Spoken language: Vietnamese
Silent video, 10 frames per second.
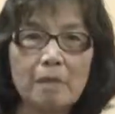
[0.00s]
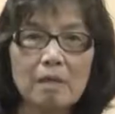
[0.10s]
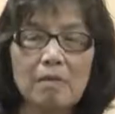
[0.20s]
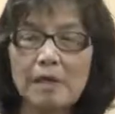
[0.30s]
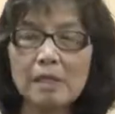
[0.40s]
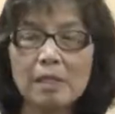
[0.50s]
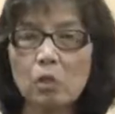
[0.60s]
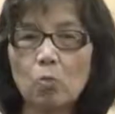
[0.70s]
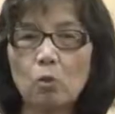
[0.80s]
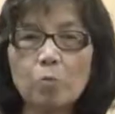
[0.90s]
như vậy thì
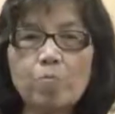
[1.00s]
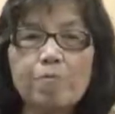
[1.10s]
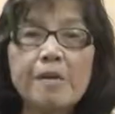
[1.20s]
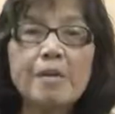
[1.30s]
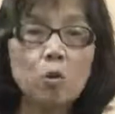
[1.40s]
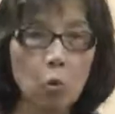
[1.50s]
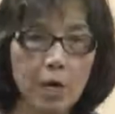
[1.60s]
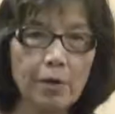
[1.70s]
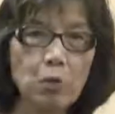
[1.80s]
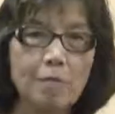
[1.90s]
chúng cũng phí cuộc
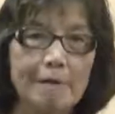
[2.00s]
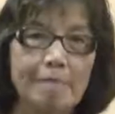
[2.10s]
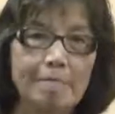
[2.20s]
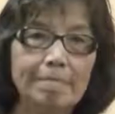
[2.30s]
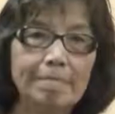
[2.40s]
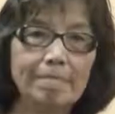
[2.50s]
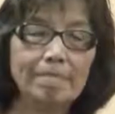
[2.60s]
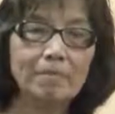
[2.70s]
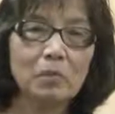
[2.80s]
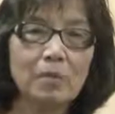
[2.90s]
đời của mình
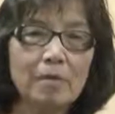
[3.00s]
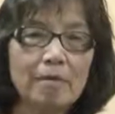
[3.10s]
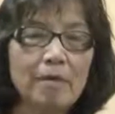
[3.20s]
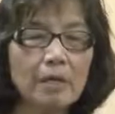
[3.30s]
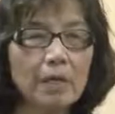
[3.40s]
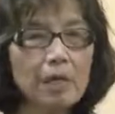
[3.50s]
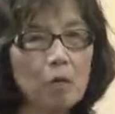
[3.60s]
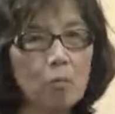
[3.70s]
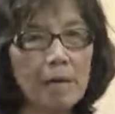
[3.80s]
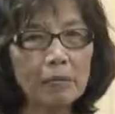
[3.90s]
cho nên cái
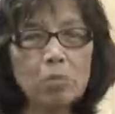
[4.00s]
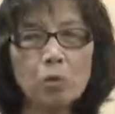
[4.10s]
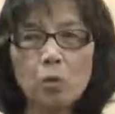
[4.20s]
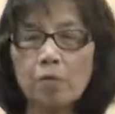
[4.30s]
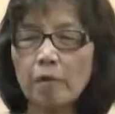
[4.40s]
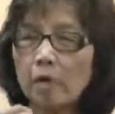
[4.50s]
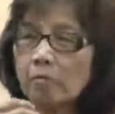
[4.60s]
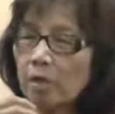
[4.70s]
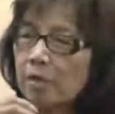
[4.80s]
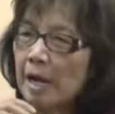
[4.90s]
điều mà chúng tôi vẫn
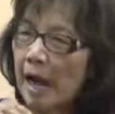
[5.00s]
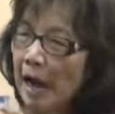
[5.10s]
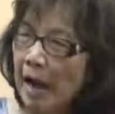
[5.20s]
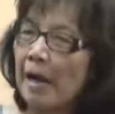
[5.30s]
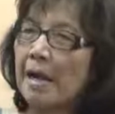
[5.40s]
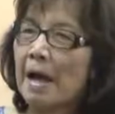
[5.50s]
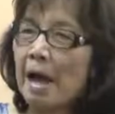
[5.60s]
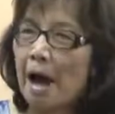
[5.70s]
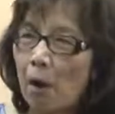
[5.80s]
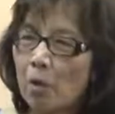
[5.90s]
vẫn hằng
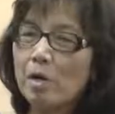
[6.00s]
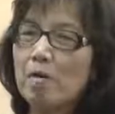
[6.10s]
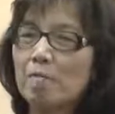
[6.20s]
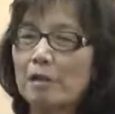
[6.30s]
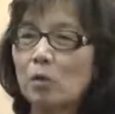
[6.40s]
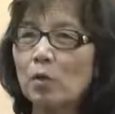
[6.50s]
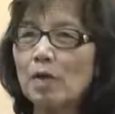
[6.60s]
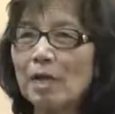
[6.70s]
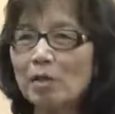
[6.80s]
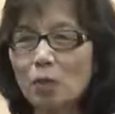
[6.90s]
ao ước và tôi
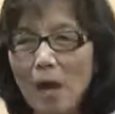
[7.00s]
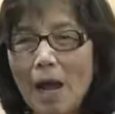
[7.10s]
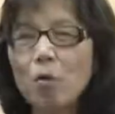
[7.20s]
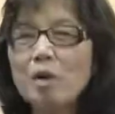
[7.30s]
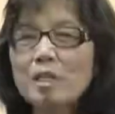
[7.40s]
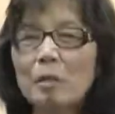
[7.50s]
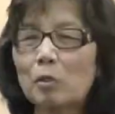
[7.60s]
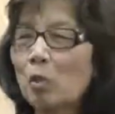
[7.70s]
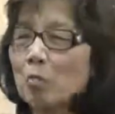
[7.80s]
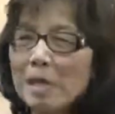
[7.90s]
tôi ao ước nhưng mà
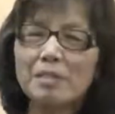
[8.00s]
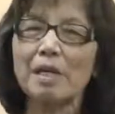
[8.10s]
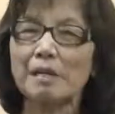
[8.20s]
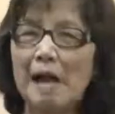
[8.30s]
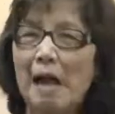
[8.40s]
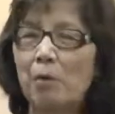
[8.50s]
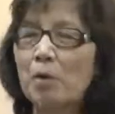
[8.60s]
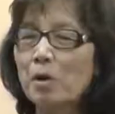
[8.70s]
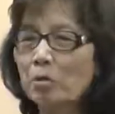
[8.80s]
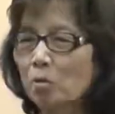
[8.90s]
tôi không biết chừng nào
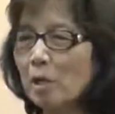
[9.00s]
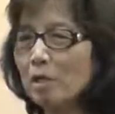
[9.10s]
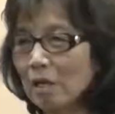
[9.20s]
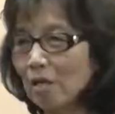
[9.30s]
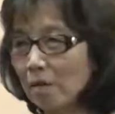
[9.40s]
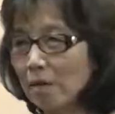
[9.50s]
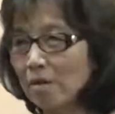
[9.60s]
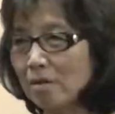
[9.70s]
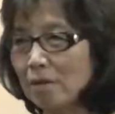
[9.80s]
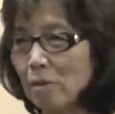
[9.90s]
tôi mới có thể thực hiện
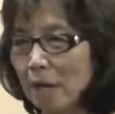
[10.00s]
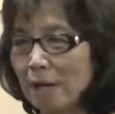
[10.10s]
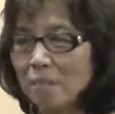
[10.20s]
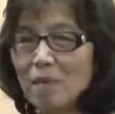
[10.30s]
được cái điều này